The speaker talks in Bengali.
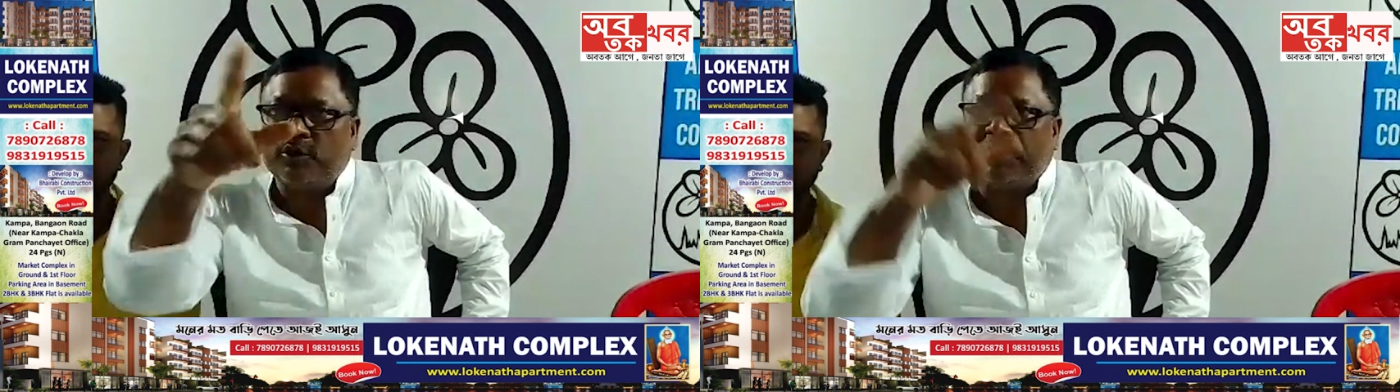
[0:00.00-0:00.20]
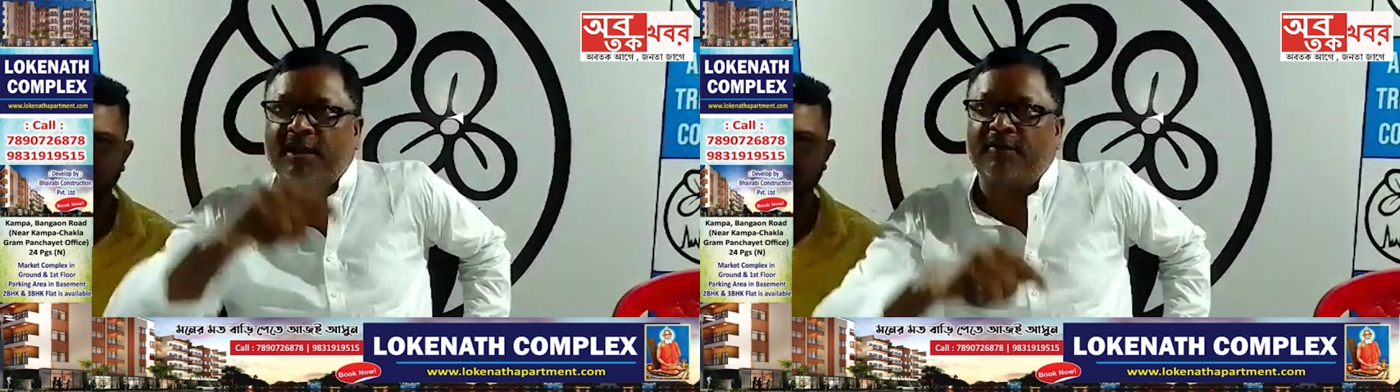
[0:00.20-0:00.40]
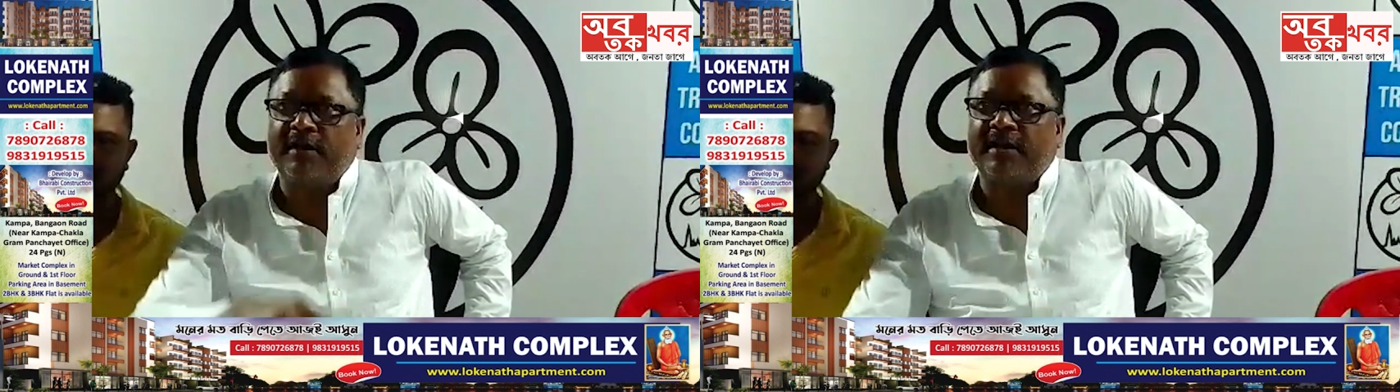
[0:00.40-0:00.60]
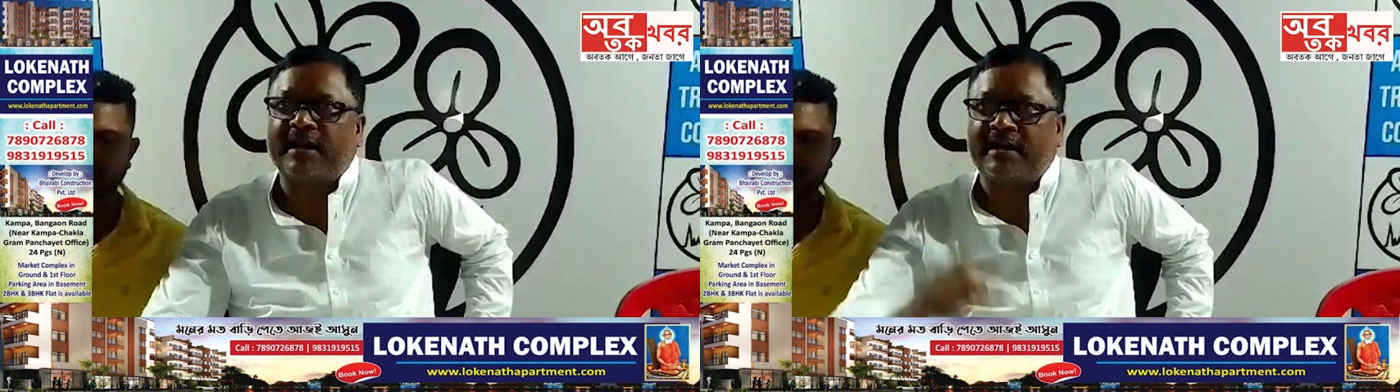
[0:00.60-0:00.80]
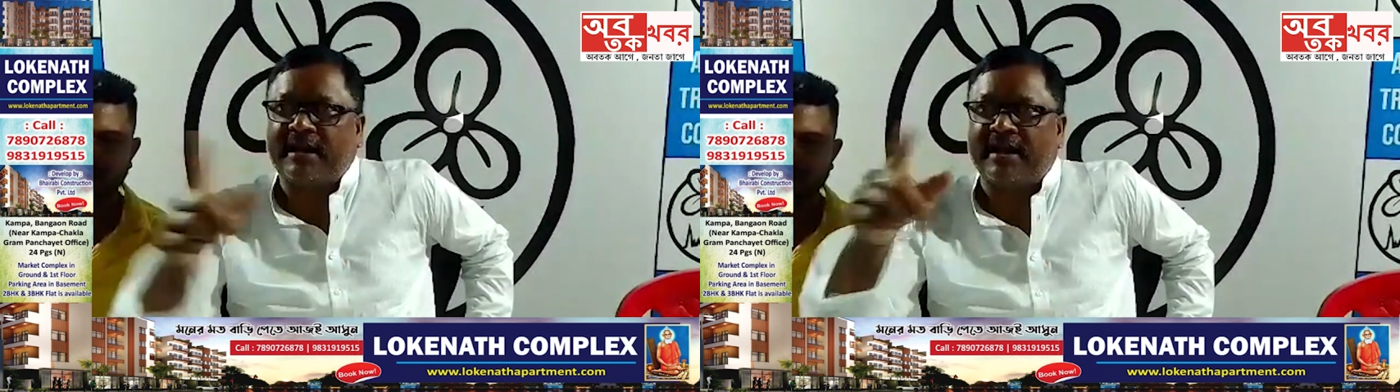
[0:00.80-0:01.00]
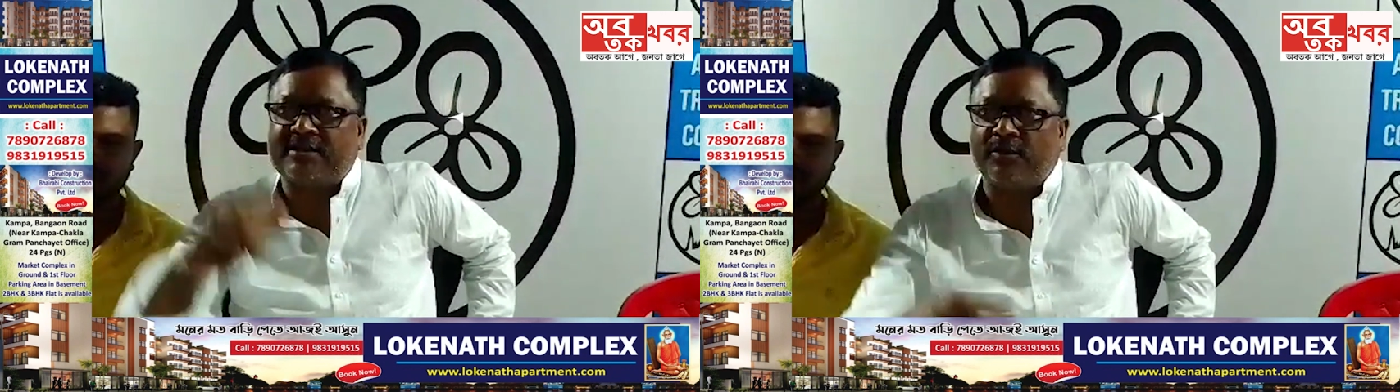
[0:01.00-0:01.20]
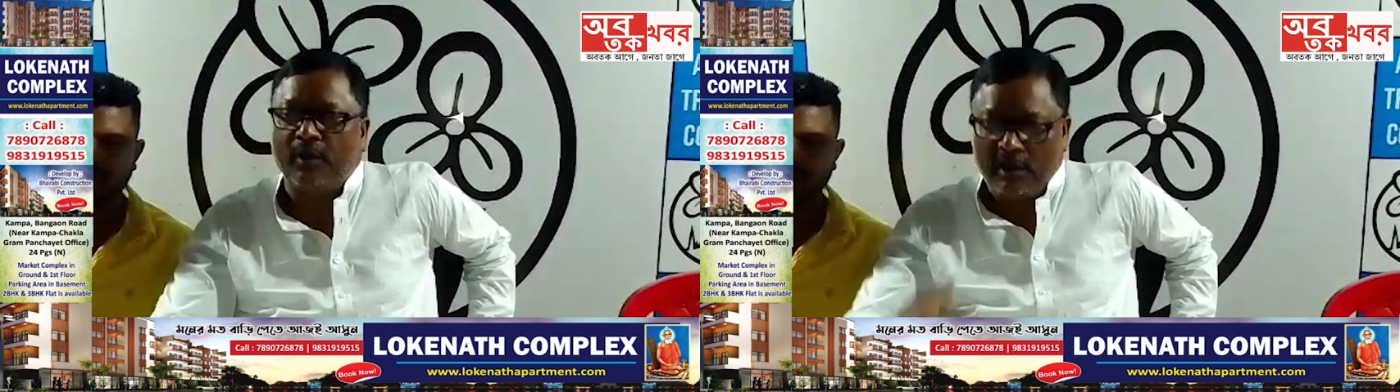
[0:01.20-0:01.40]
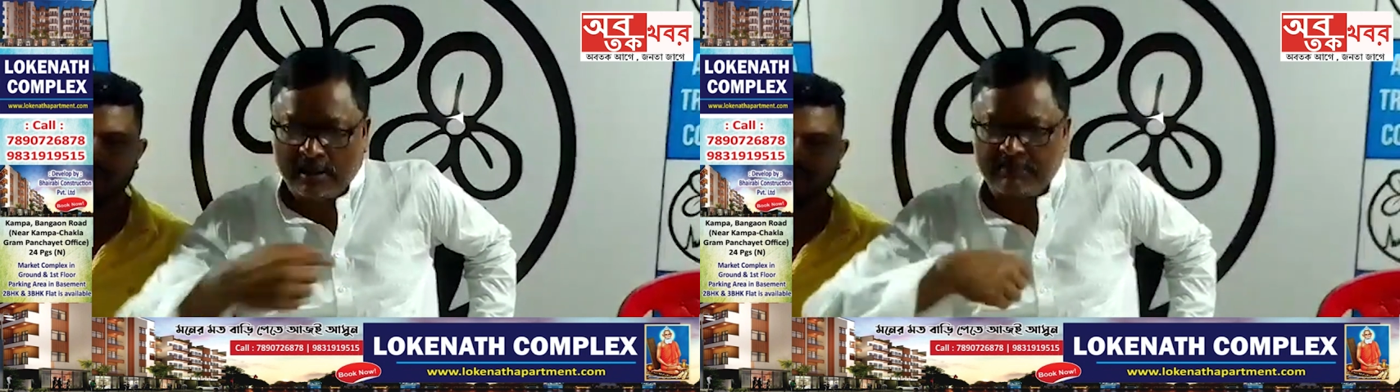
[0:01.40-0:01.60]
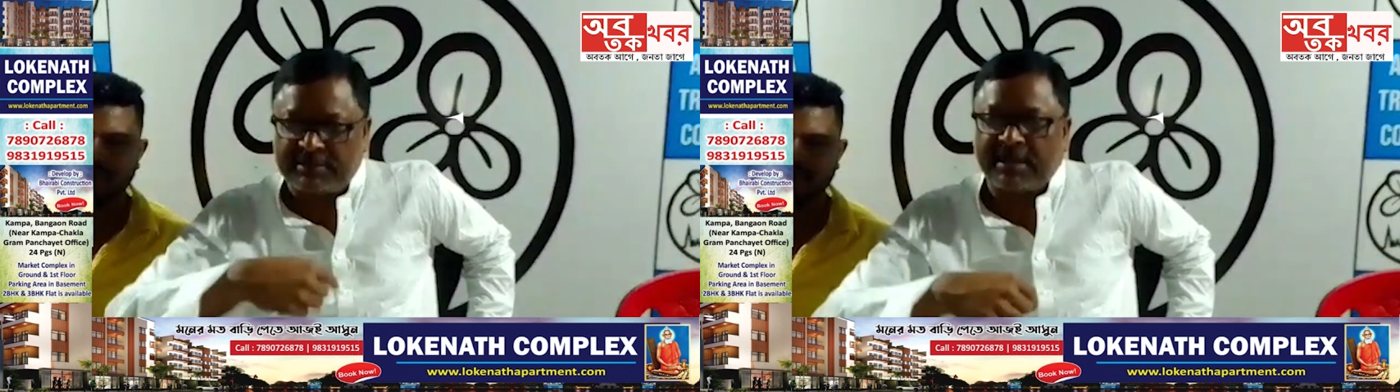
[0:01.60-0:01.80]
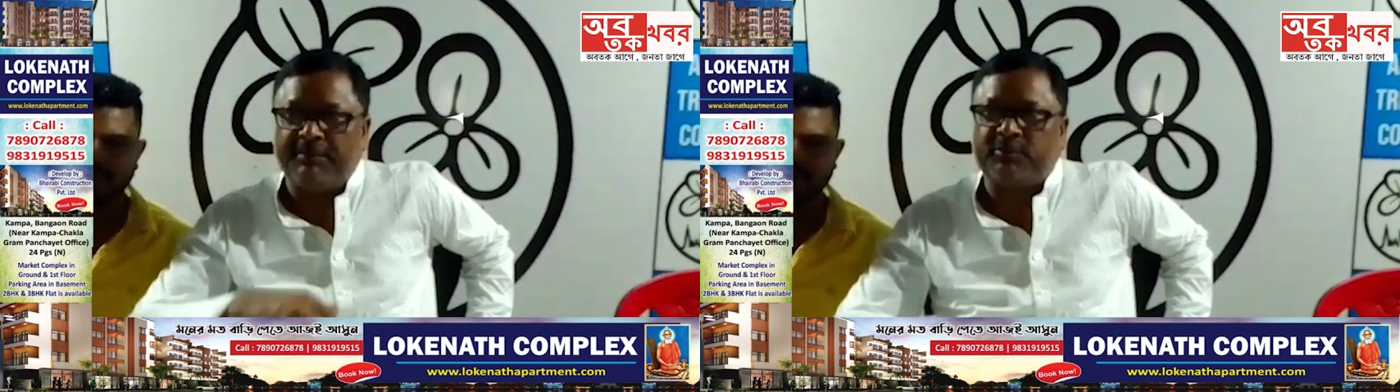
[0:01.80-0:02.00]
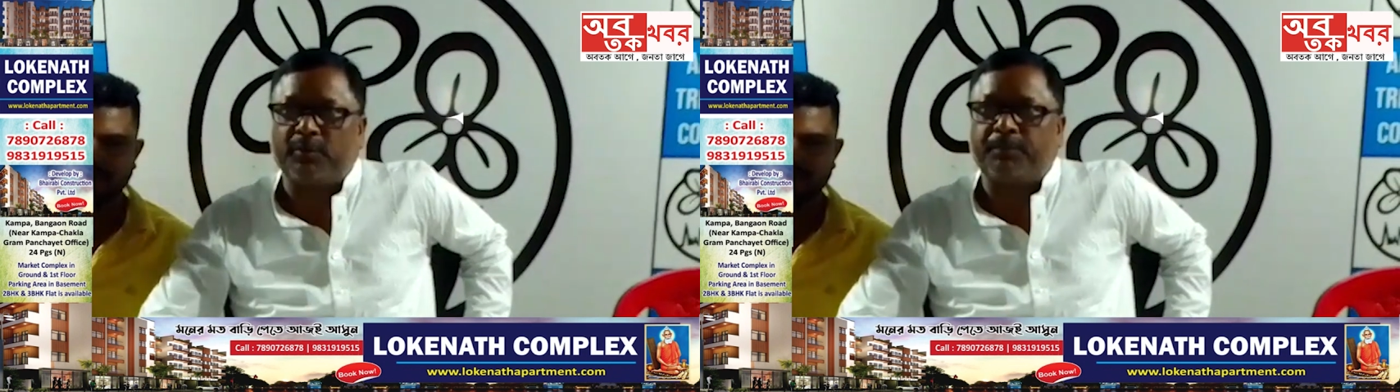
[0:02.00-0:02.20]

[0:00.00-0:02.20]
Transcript: নেই ওখানে কারা ছিল আমি আমি তো